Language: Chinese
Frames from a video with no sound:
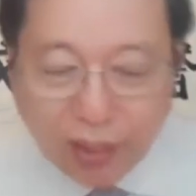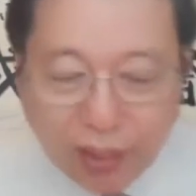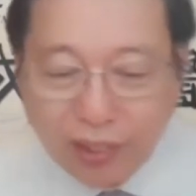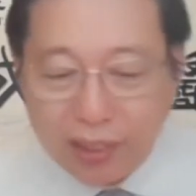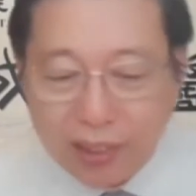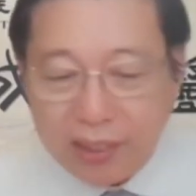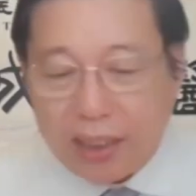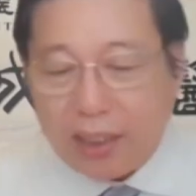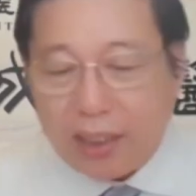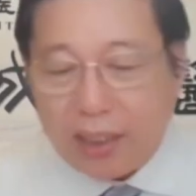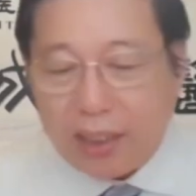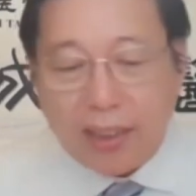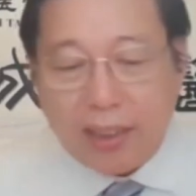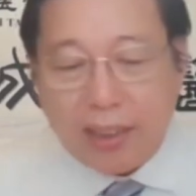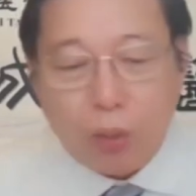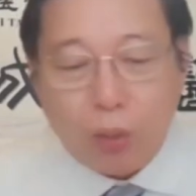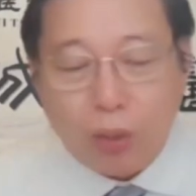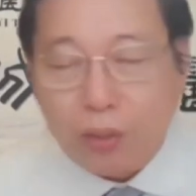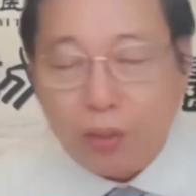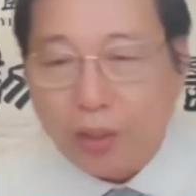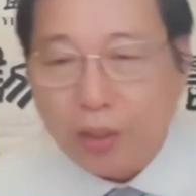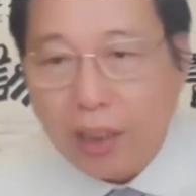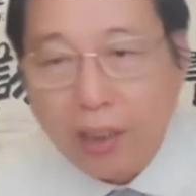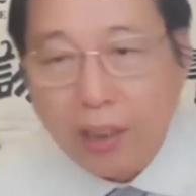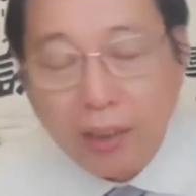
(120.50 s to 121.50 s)
夏老师讲的呢，
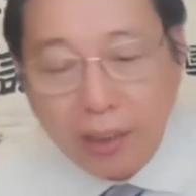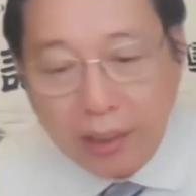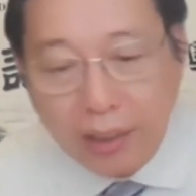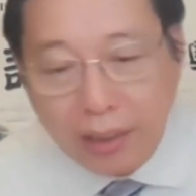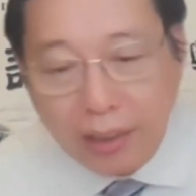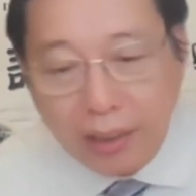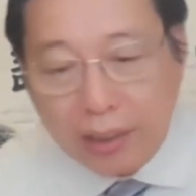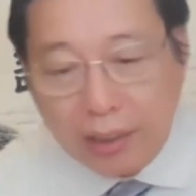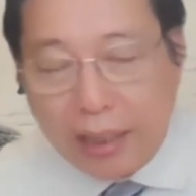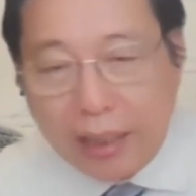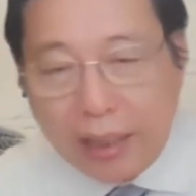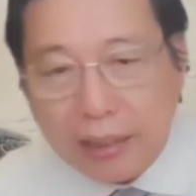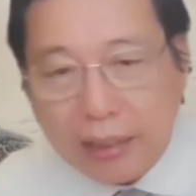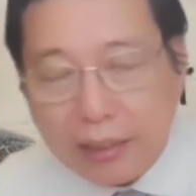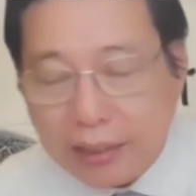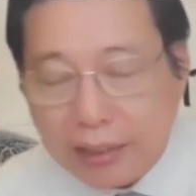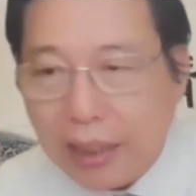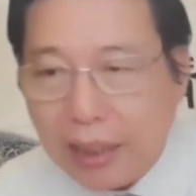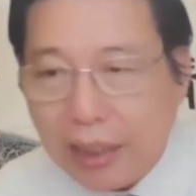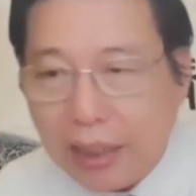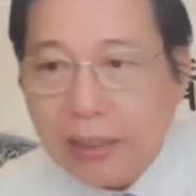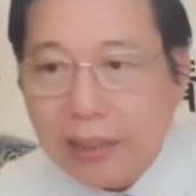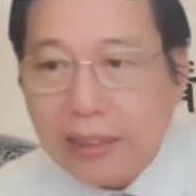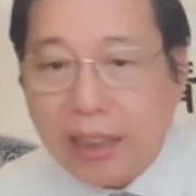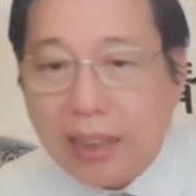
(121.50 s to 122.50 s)
我觉得他
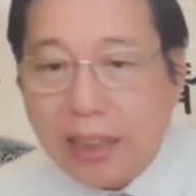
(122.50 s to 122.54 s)
他